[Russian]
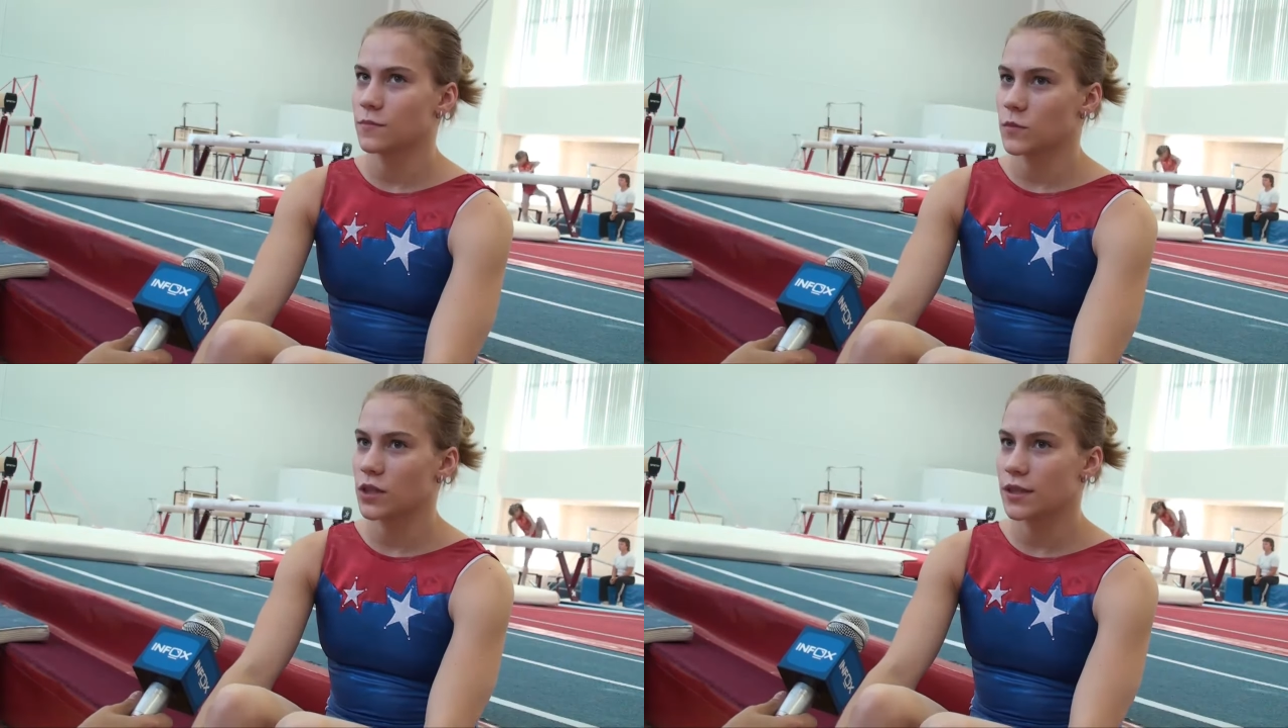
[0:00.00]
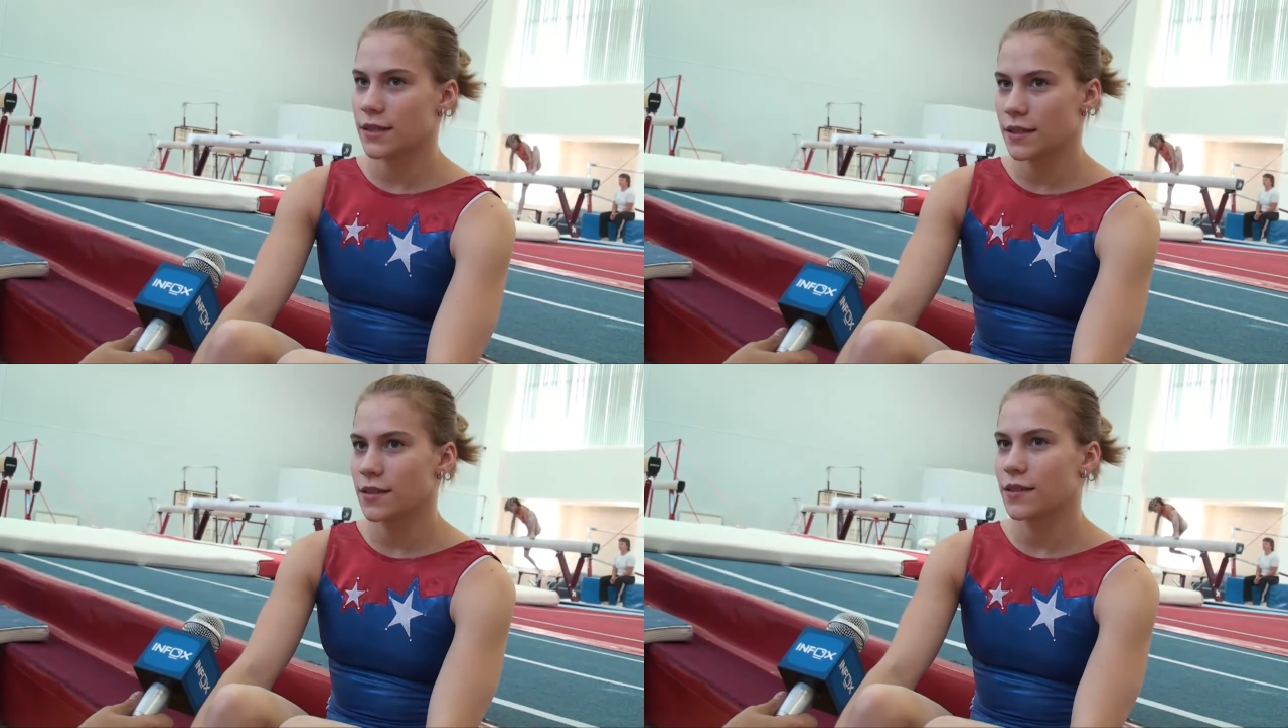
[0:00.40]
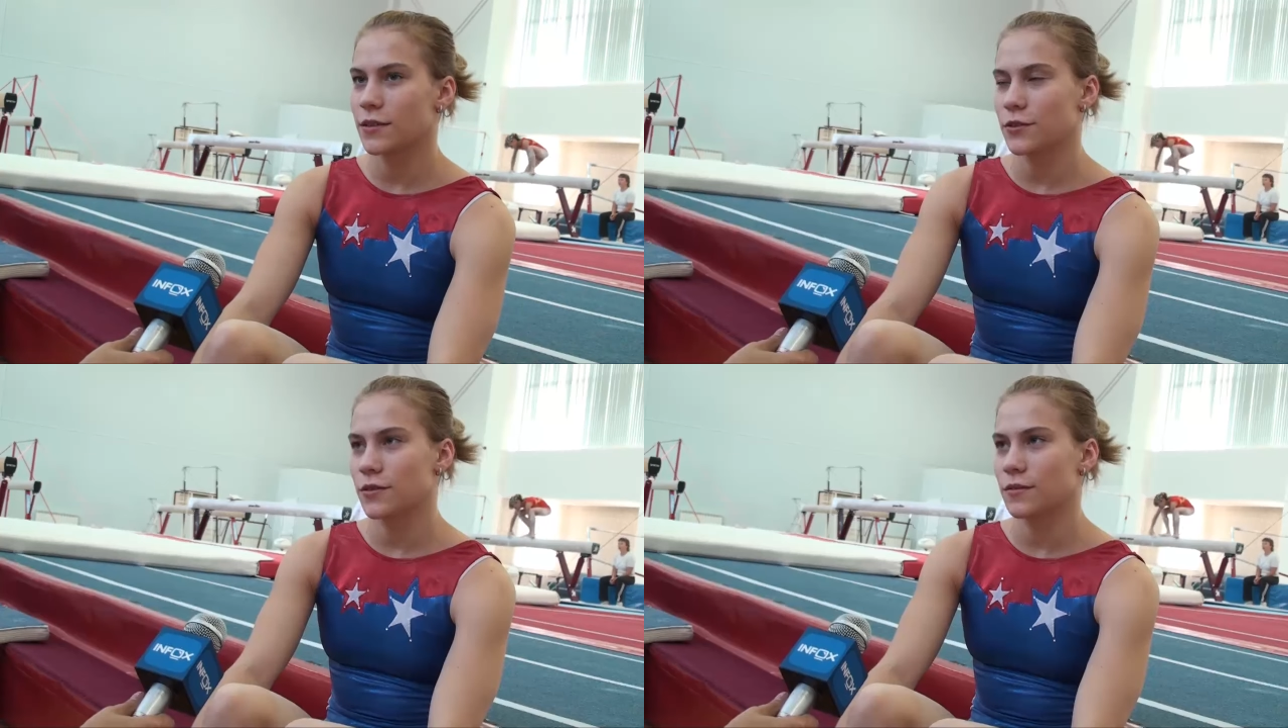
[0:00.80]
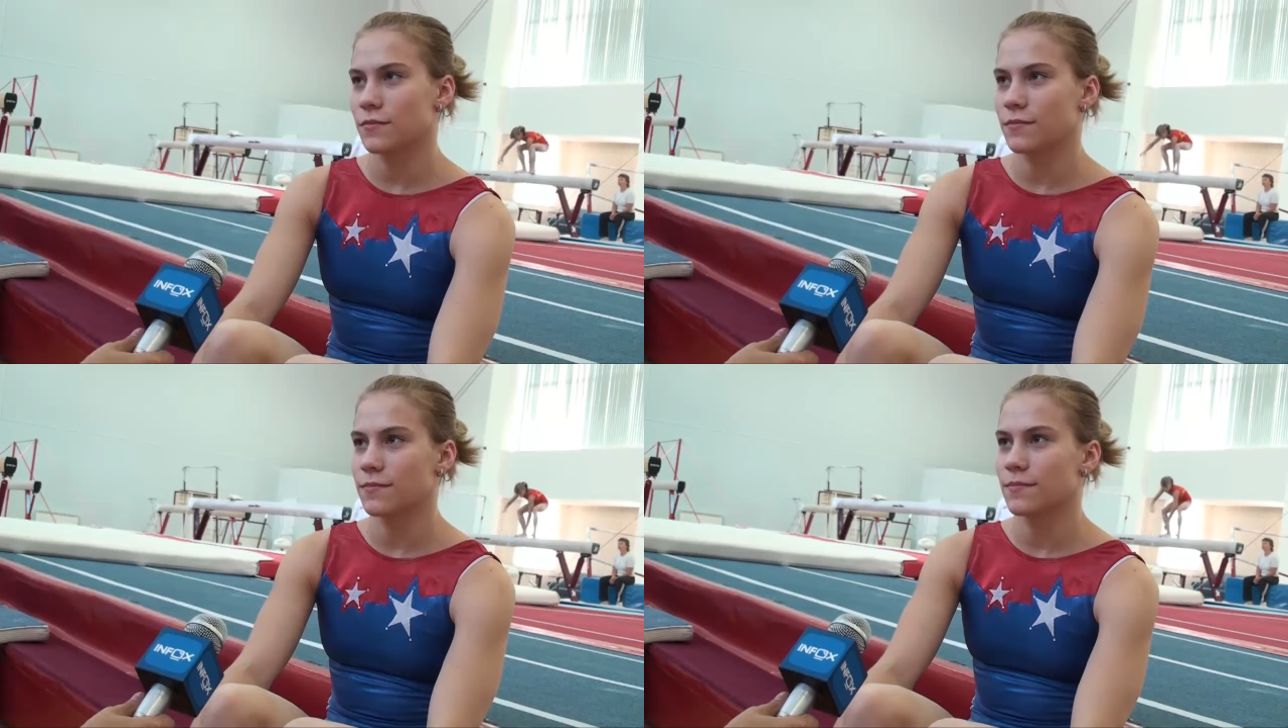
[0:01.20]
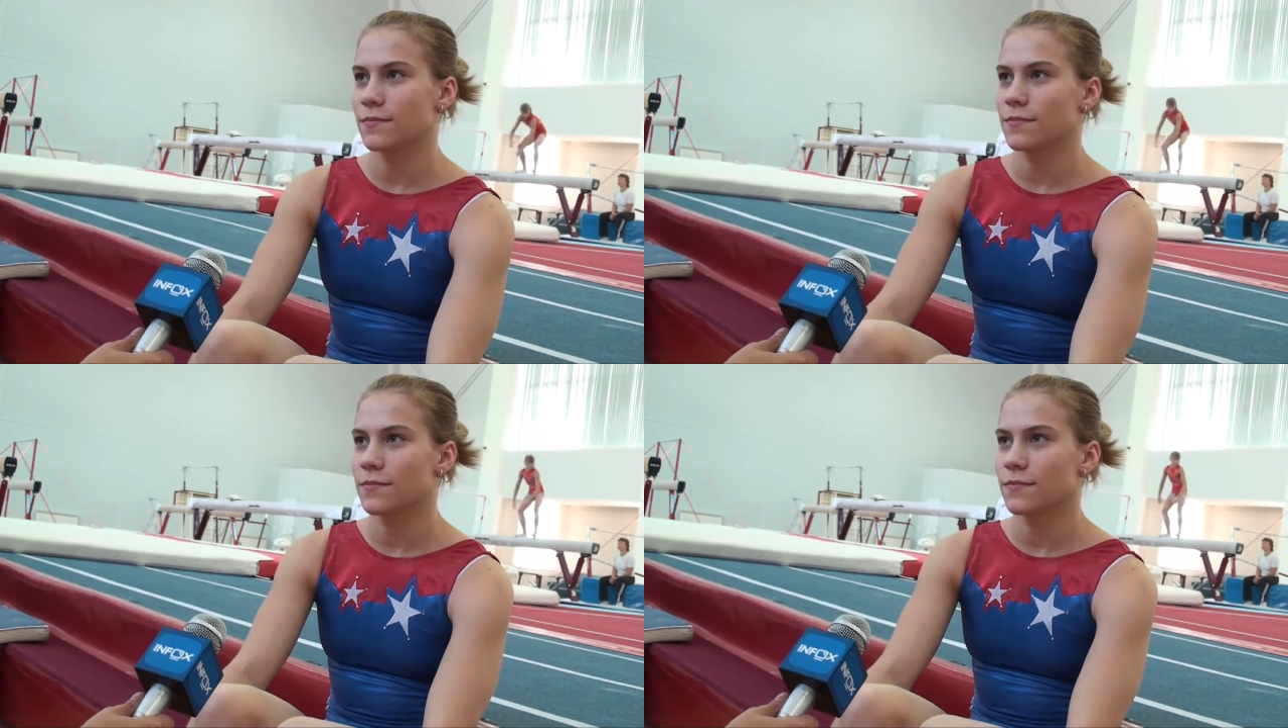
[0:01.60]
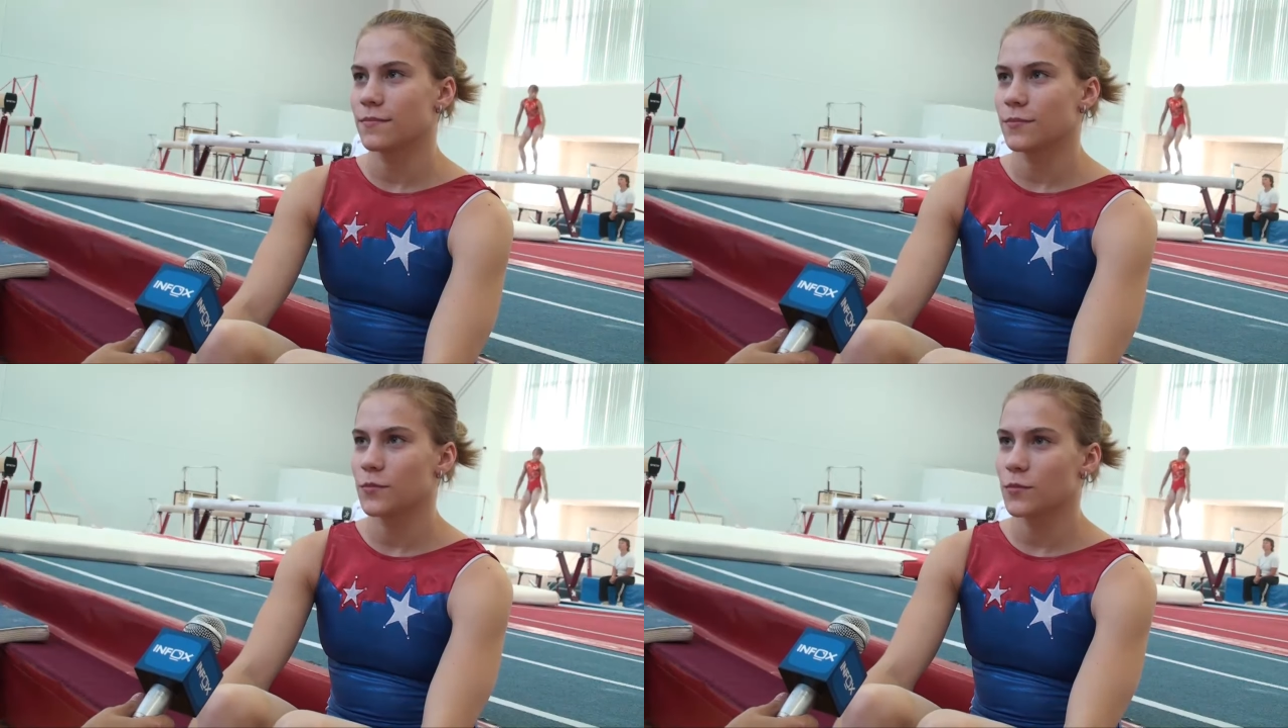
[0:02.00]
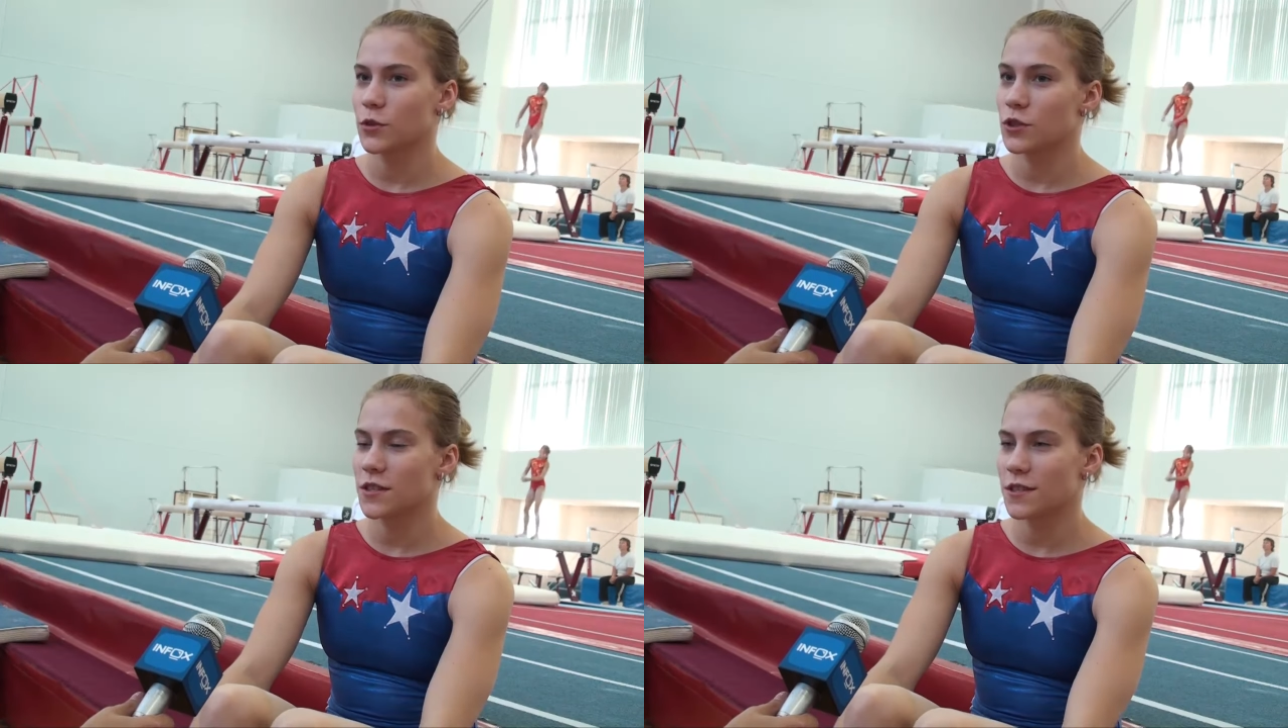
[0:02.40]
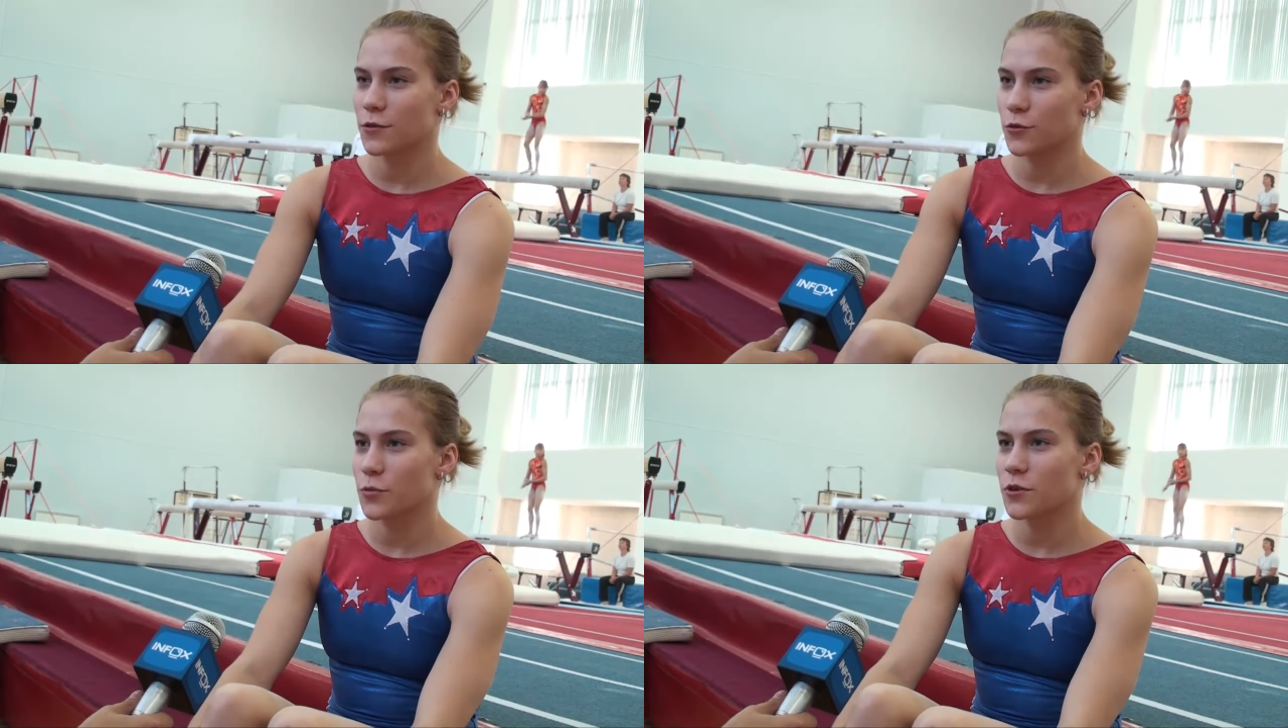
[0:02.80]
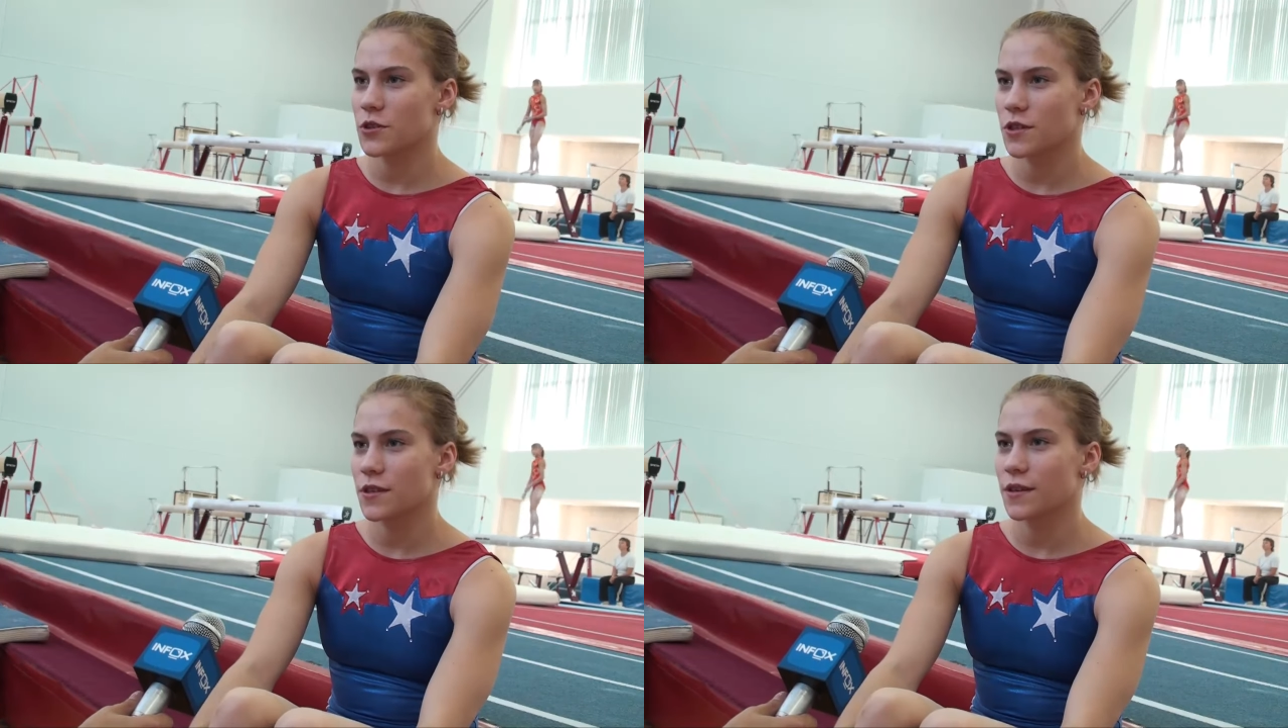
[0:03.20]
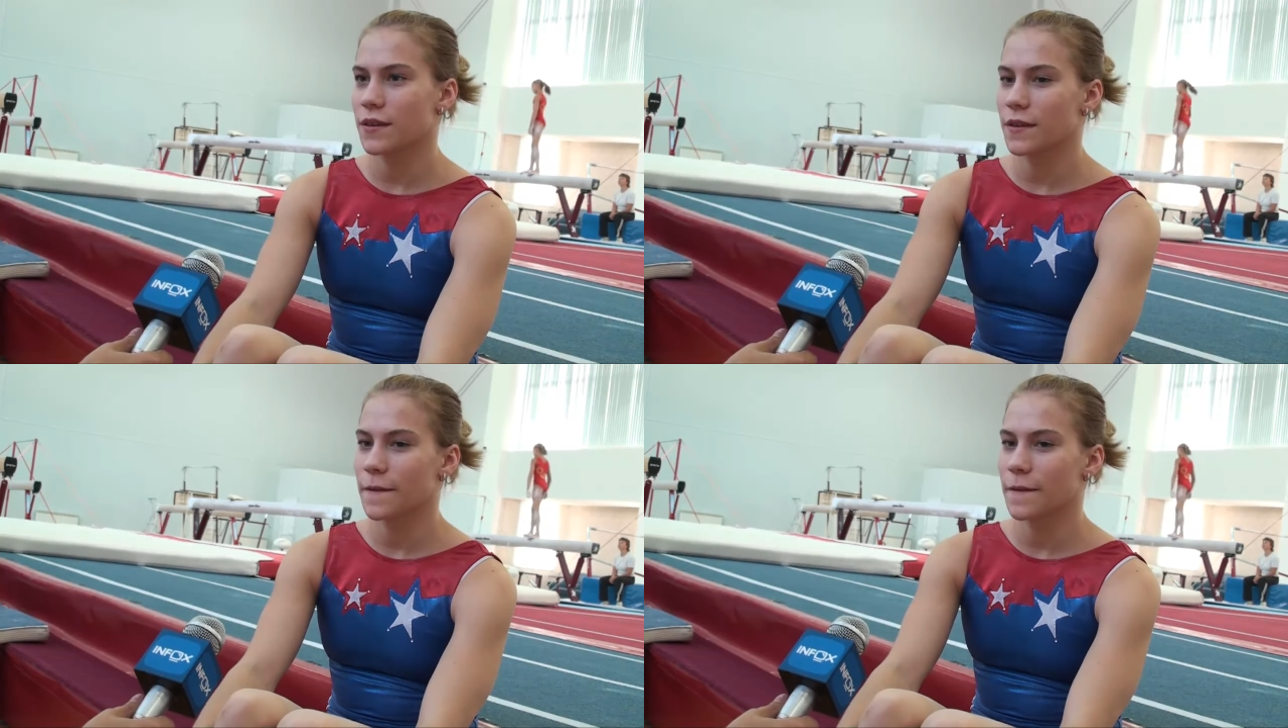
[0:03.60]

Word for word: над техникой, там, над чистотой упражнений.